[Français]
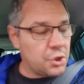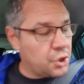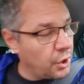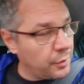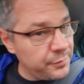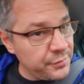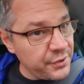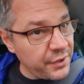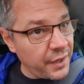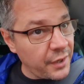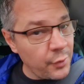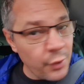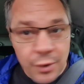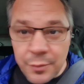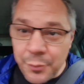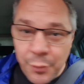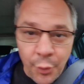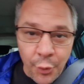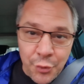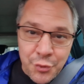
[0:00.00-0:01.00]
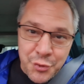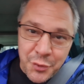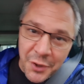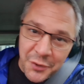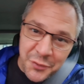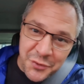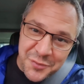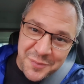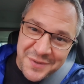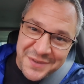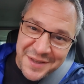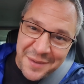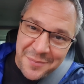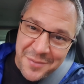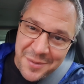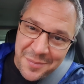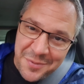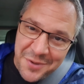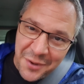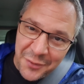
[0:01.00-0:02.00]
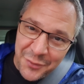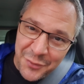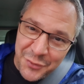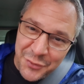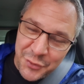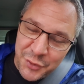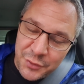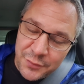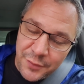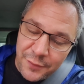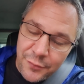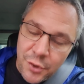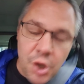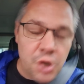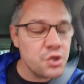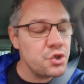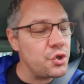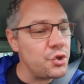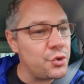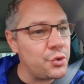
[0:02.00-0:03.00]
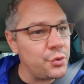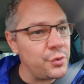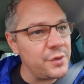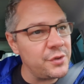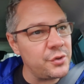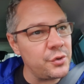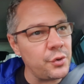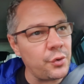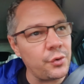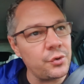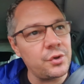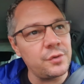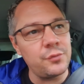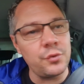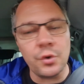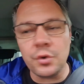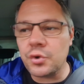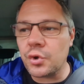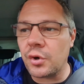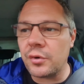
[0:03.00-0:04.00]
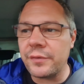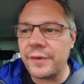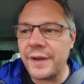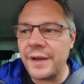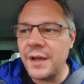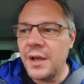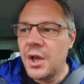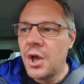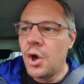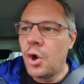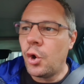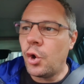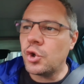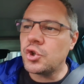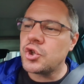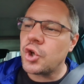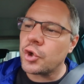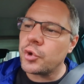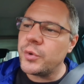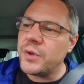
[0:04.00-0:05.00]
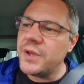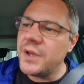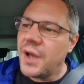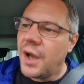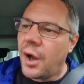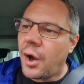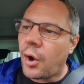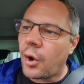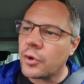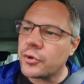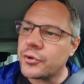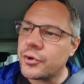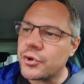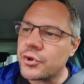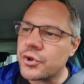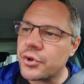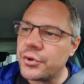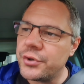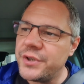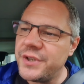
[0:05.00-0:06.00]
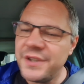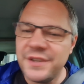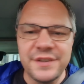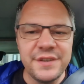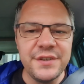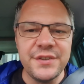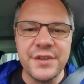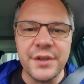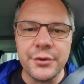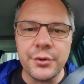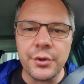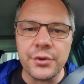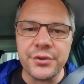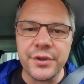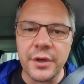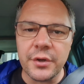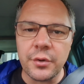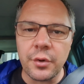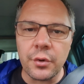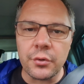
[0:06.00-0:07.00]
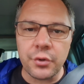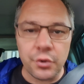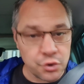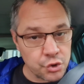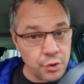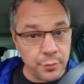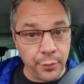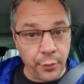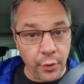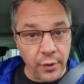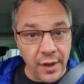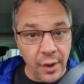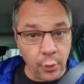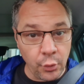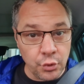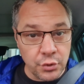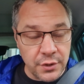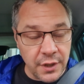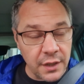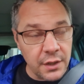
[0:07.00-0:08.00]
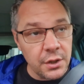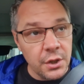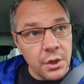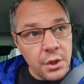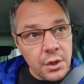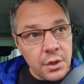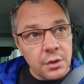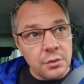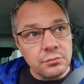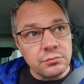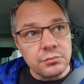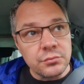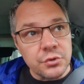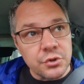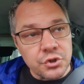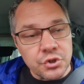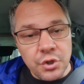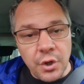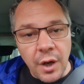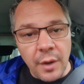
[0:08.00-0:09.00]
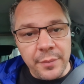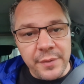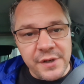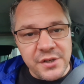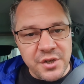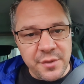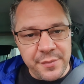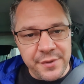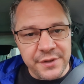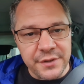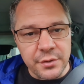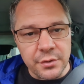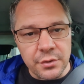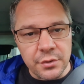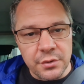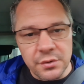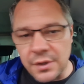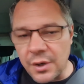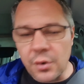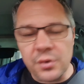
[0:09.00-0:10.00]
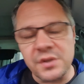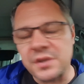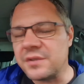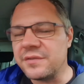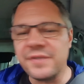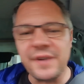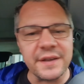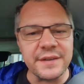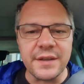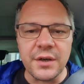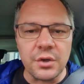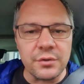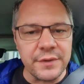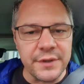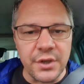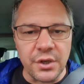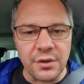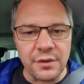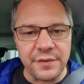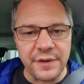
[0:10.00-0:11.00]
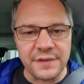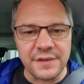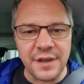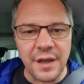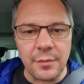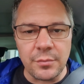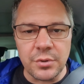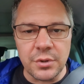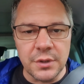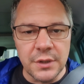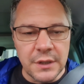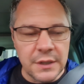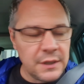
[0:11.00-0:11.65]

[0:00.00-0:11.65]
Comme dirait l'autre, bonjour à tous mes amis, bienvenue à ce nouveau vlog, Je suis heureux de vous retrouver aujourd'hui, en ce jeudi 17h50. Je prends la route. Hein. Je te rappelle, j'habite euh, à côté de Verdun, on va dire, on va faire simple.